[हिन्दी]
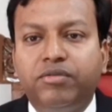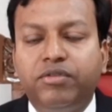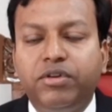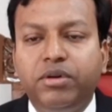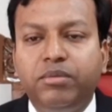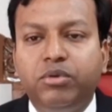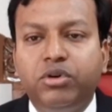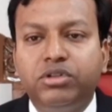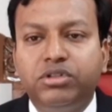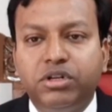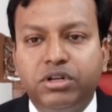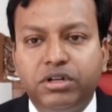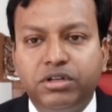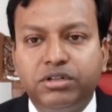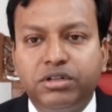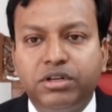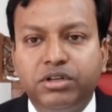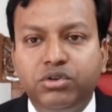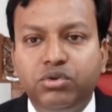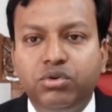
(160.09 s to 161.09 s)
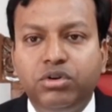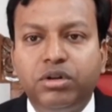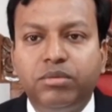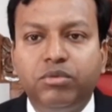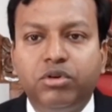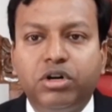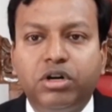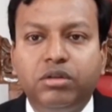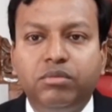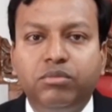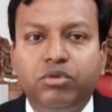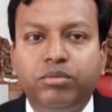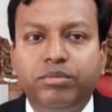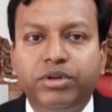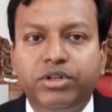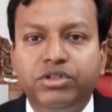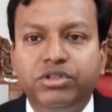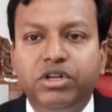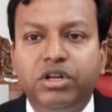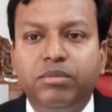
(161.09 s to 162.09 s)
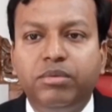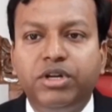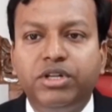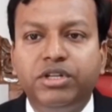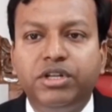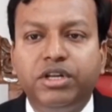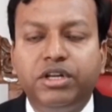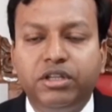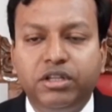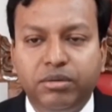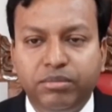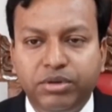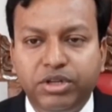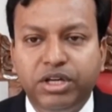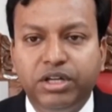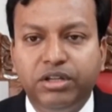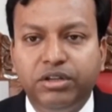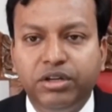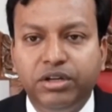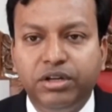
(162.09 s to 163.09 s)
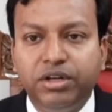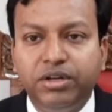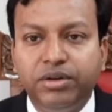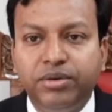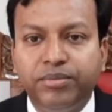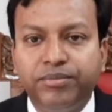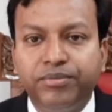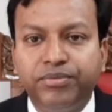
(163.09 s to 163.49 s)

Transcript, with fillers: अफीम और चरस के झूठे मुकदमों में जेल भेजने की धमकियां दी गई